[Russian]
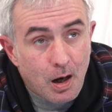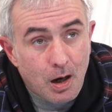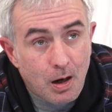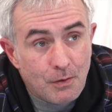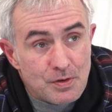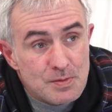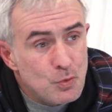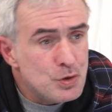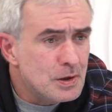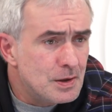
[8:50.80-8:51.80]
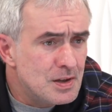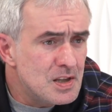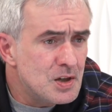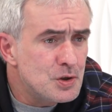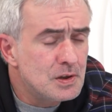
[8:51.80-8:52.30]
А, возможно,
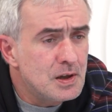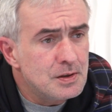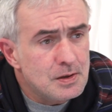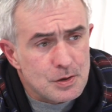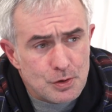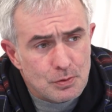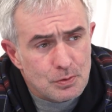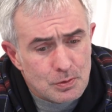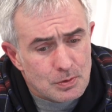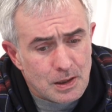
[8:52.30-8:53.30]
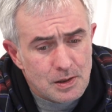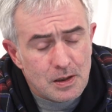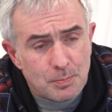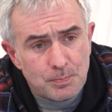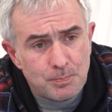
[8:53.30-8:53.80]
есть даже данные, что
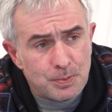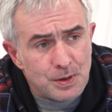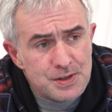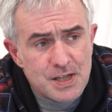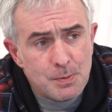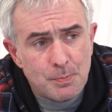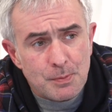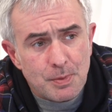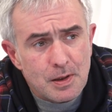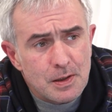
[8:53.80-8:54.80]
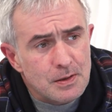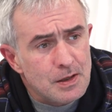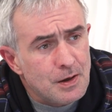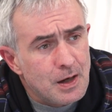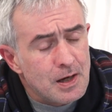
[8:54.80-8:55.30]
какие-то плацебо-препараты
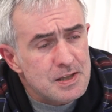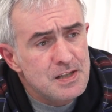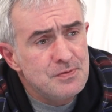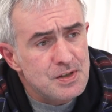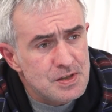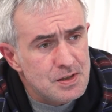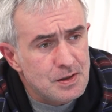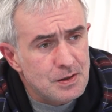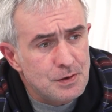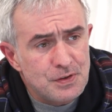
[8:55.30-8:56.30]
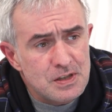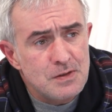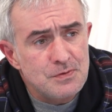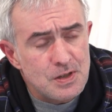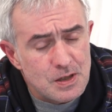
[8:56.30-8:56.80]
и активность их, и
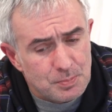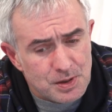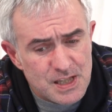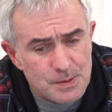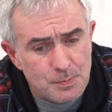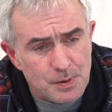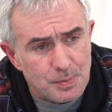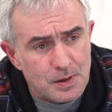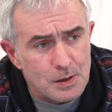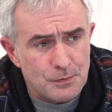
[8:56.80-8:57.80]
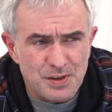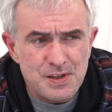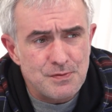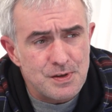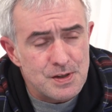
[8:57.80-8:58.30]
эффективность этих плацебо-препаратов,
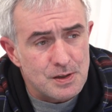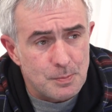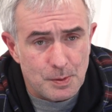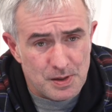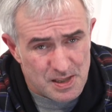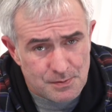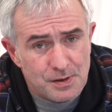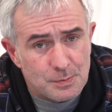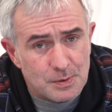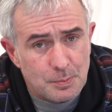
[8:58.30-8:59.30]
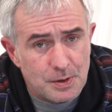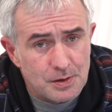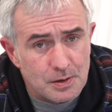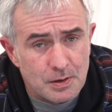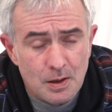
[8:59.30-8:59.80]
она связана, например, с цветом
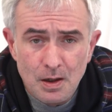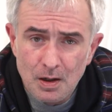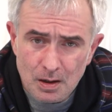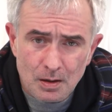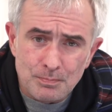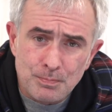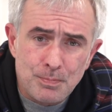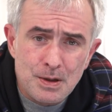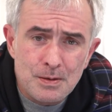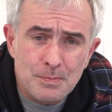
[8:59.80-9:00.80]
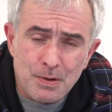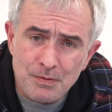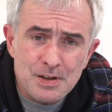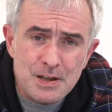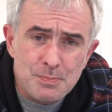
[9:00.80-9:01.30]
таблетки. Были,
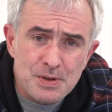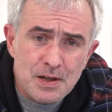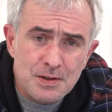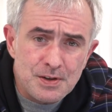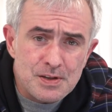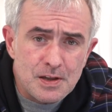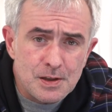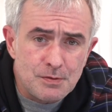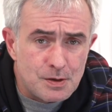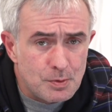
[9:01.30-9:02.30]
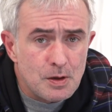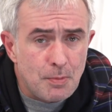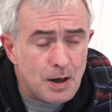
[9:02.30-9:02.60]
проводились специальные исследования, было